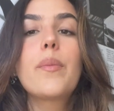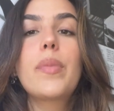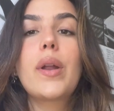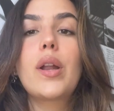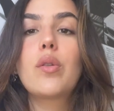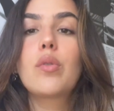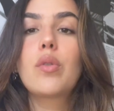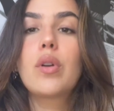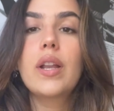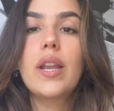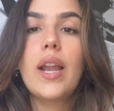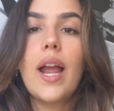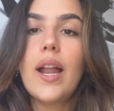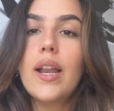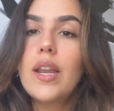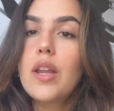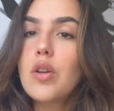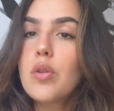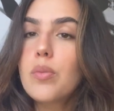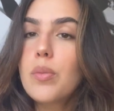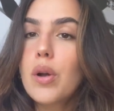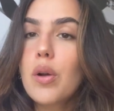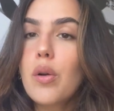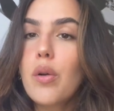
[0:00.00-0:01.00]
para não criar
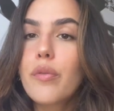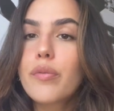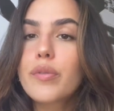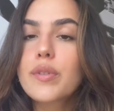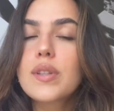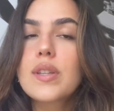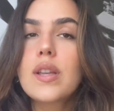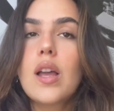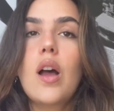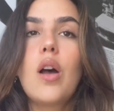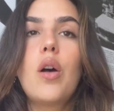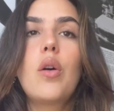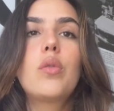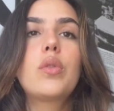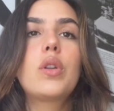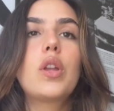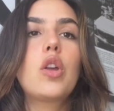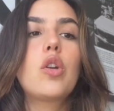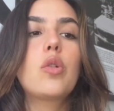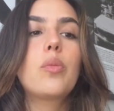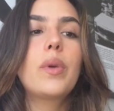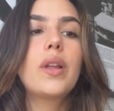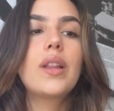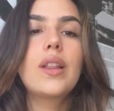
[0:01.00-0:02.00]
nenhuma confusão,
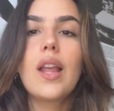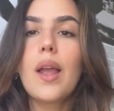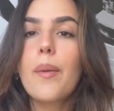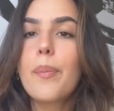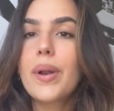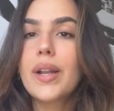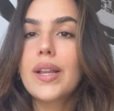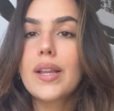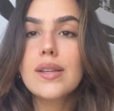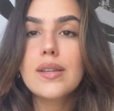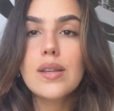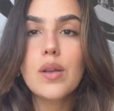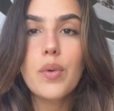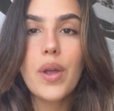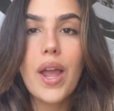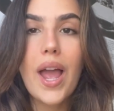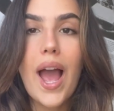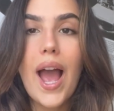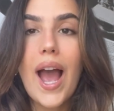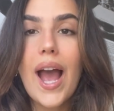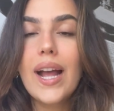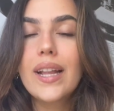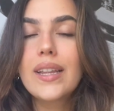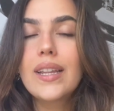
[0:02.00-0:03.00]
nenhuma interpretação
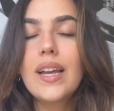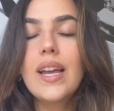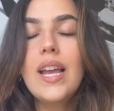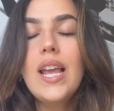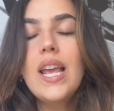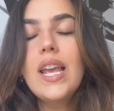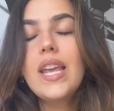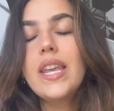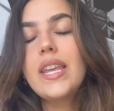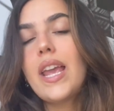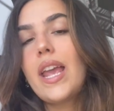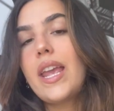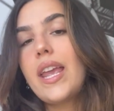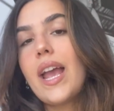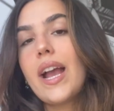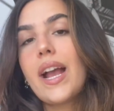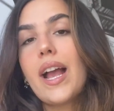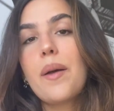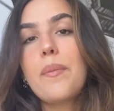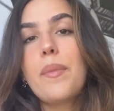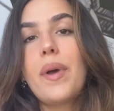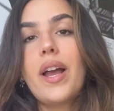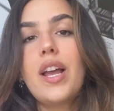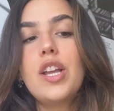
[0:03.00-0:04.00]
errada e aí
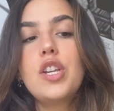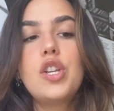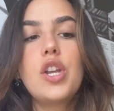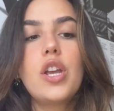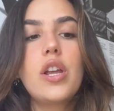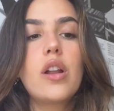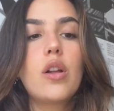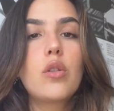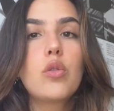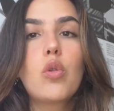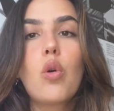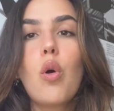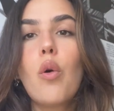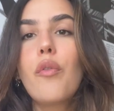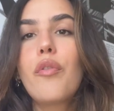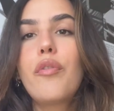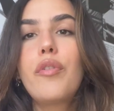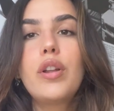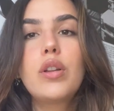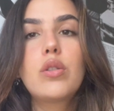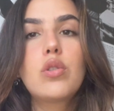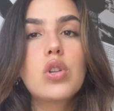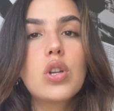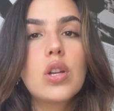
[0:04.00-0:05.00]
acabar gerando
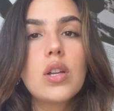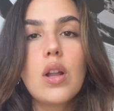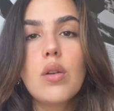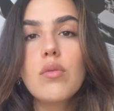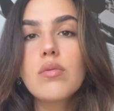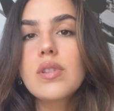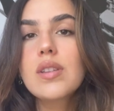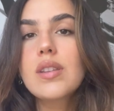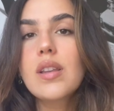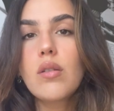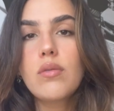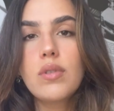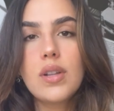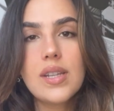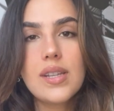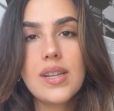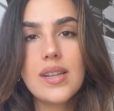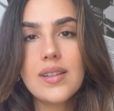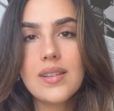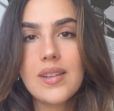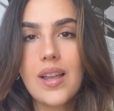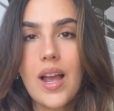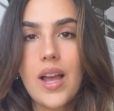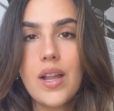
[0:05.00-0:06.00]
conflitos que não são
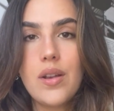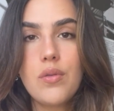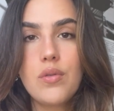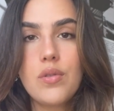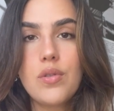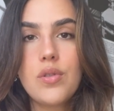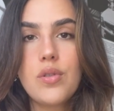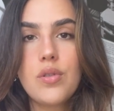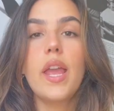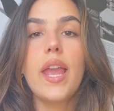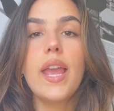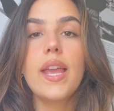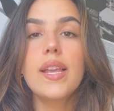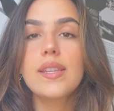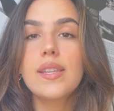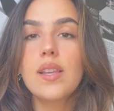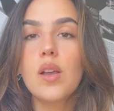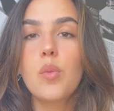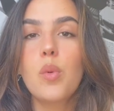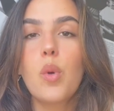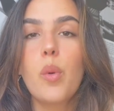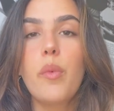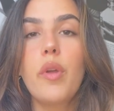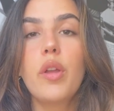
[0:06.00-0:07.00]
necessários. Esse é
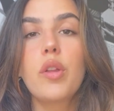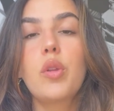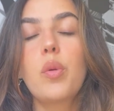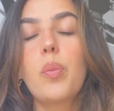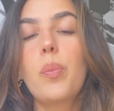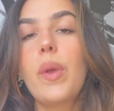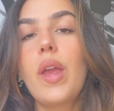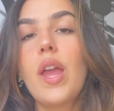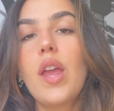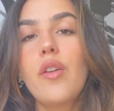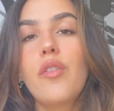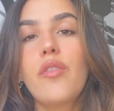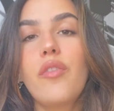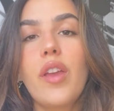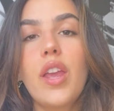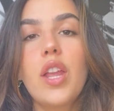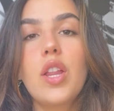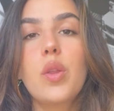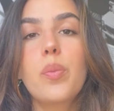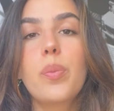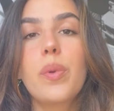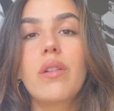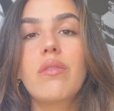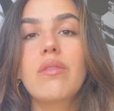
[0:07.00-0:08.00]
o momento
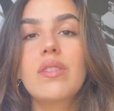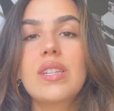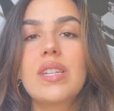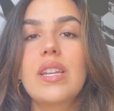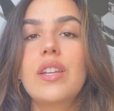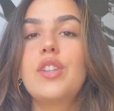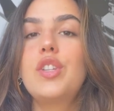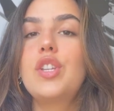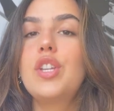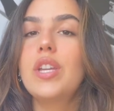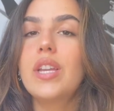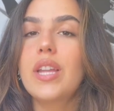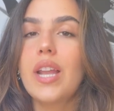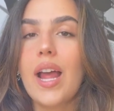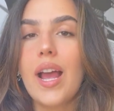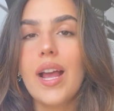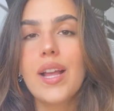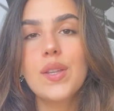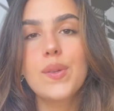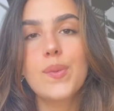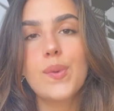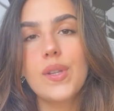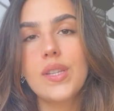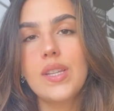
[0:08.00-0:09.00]
perfeito para você
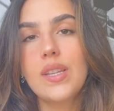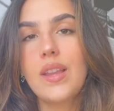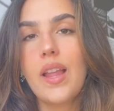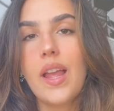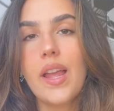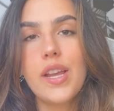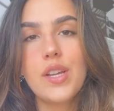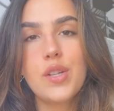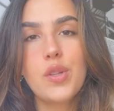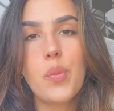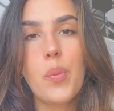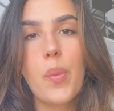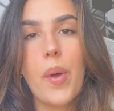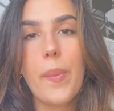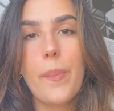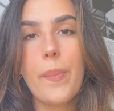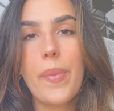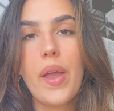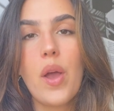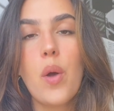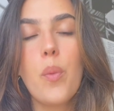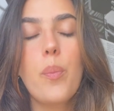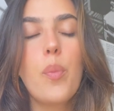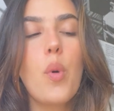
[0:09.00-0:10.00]
tirar suas ideias do
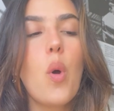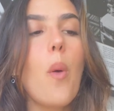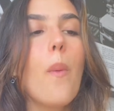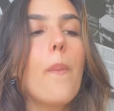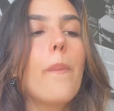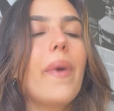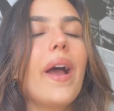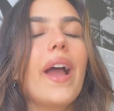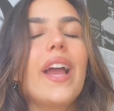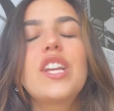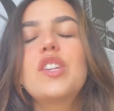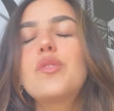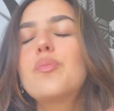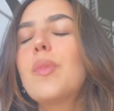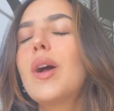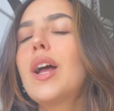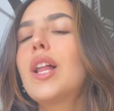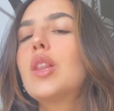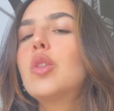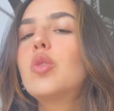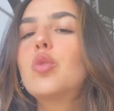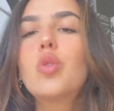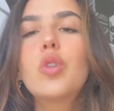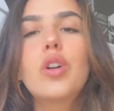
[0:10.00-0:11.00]
papel, por mais
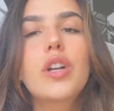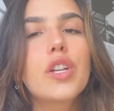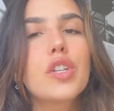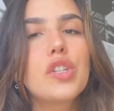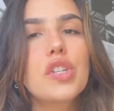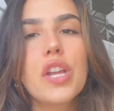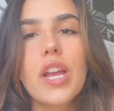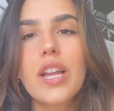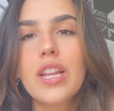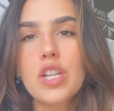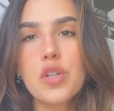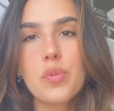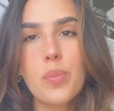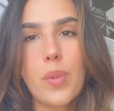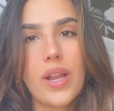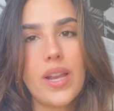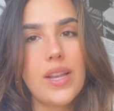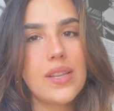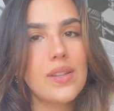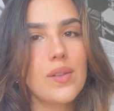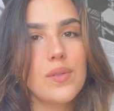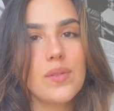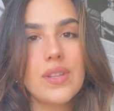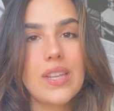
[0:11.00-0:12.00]
malucas que elas
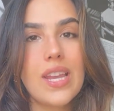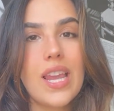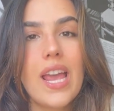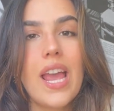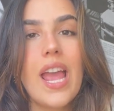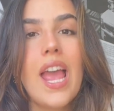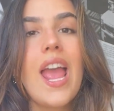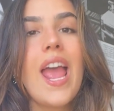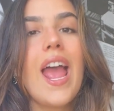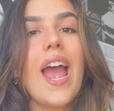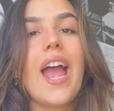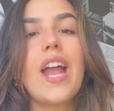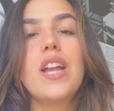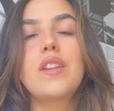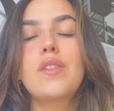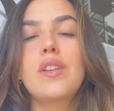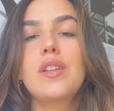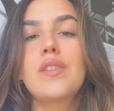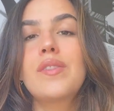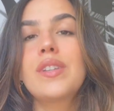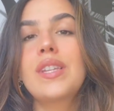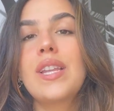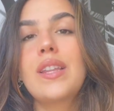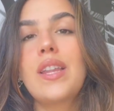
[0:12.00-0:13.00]
pareçam ser. Às
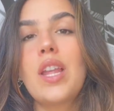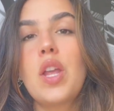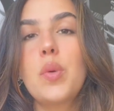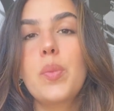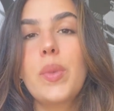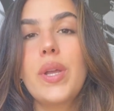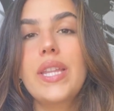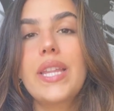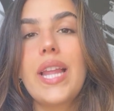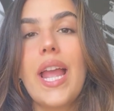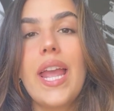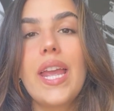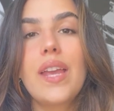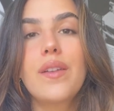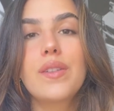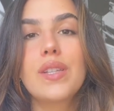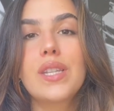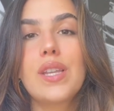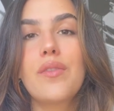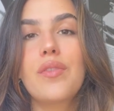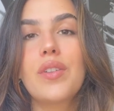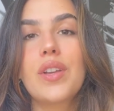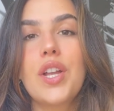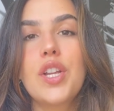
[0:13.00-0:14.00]
vezes você tem uma ideia e
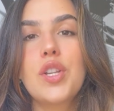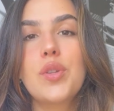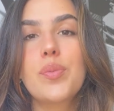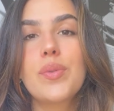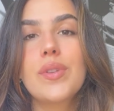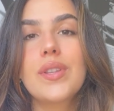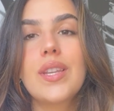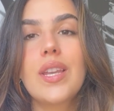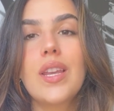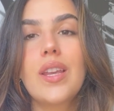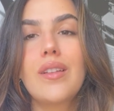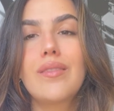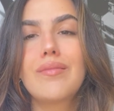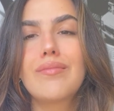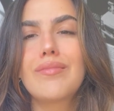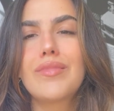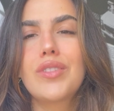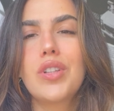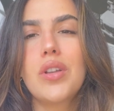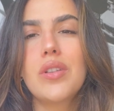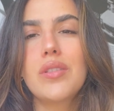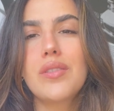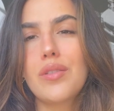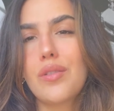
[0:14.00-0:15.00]
você fica tipo assim,
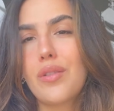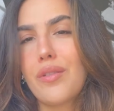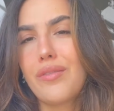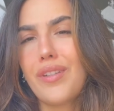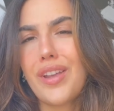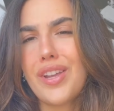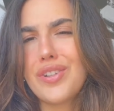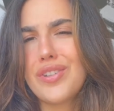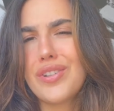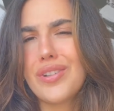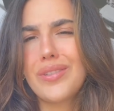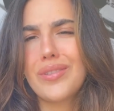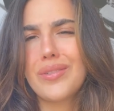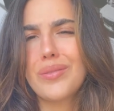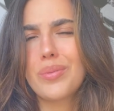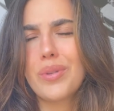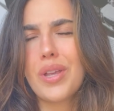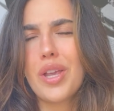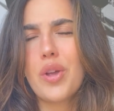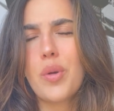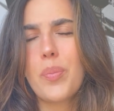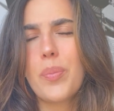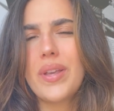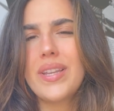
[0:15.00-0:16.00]
nossa, eu tô viajando, por
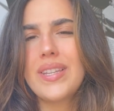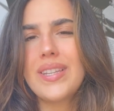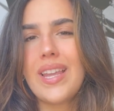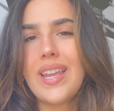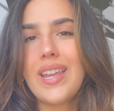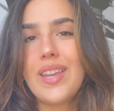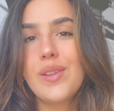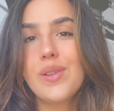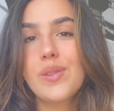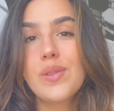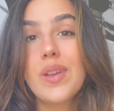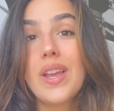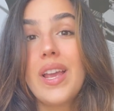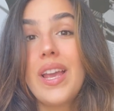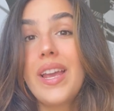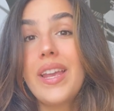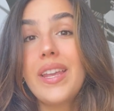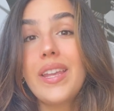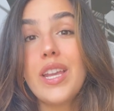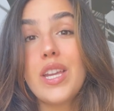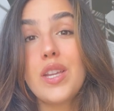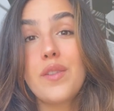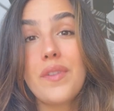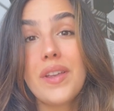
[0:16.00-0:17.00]
que, que eu pensei isso?
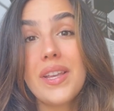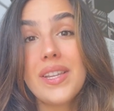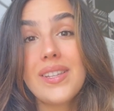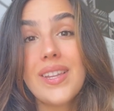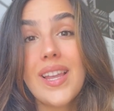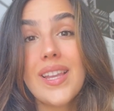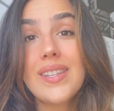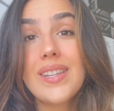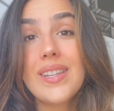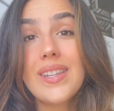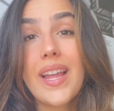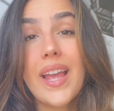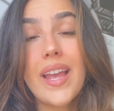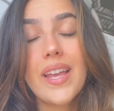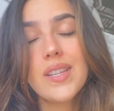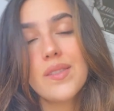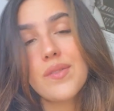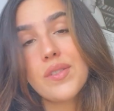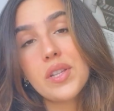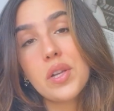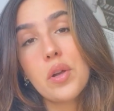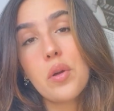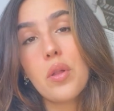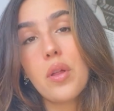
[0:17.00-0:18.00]
E às vezes essa ideia,
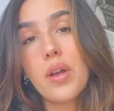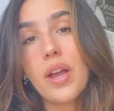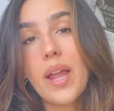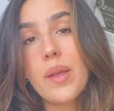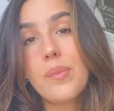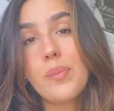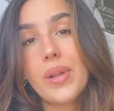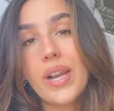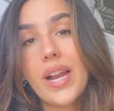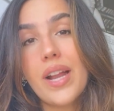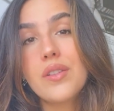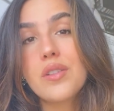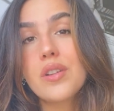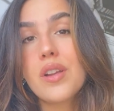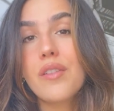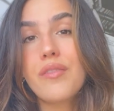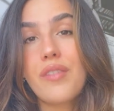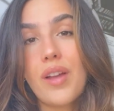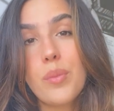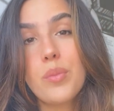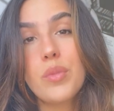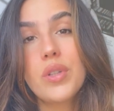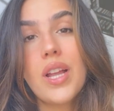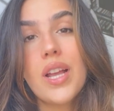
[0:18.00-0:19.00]
se você colocar em prática,
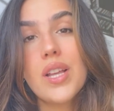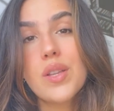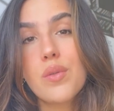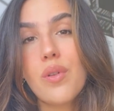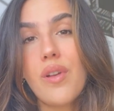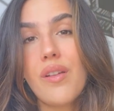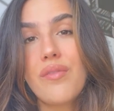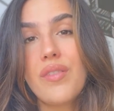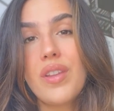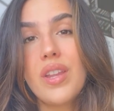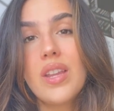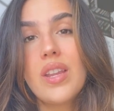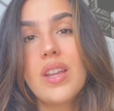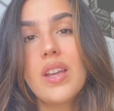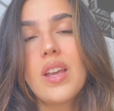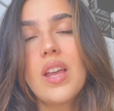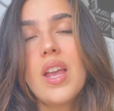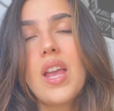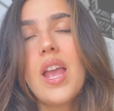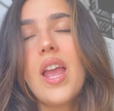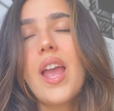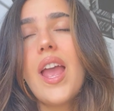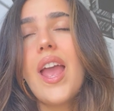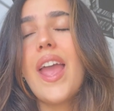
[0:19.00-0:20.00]
vai mudar a sua vida.
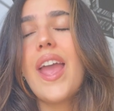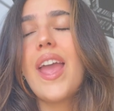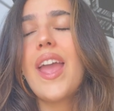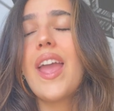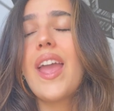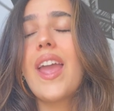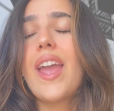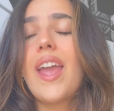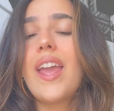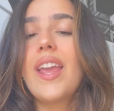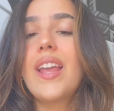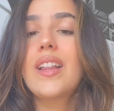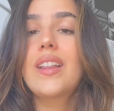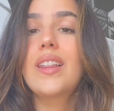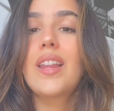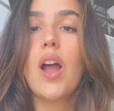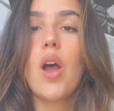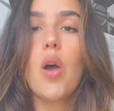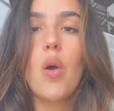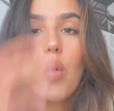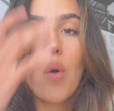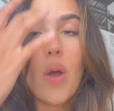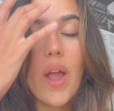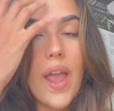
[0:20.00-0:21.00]
É,
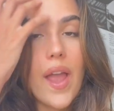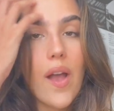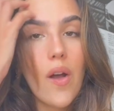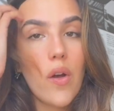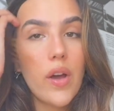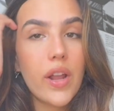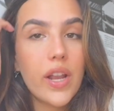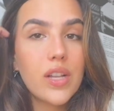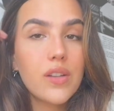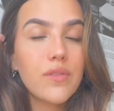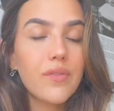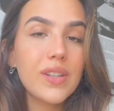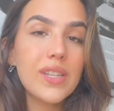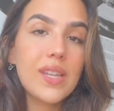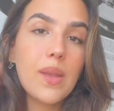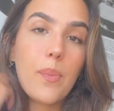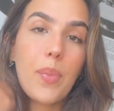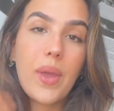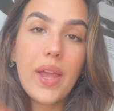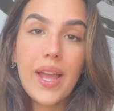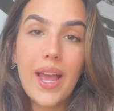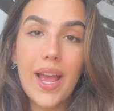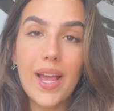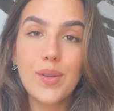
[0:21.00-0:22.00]
então é hora de você
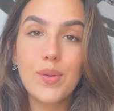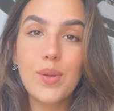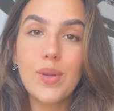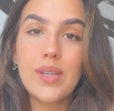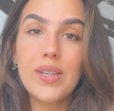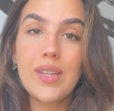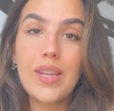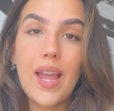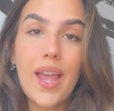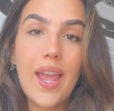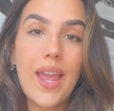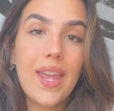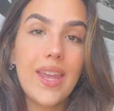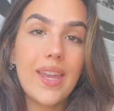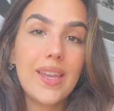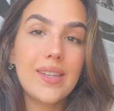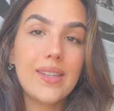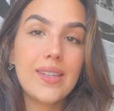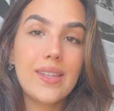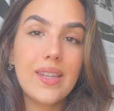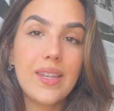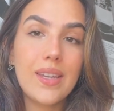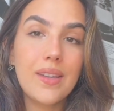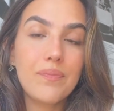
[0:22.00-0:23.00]
pegar suas
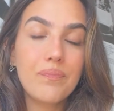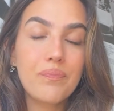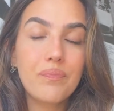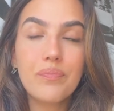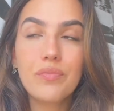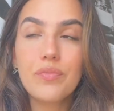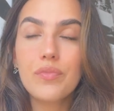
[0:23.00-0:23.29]
ideias e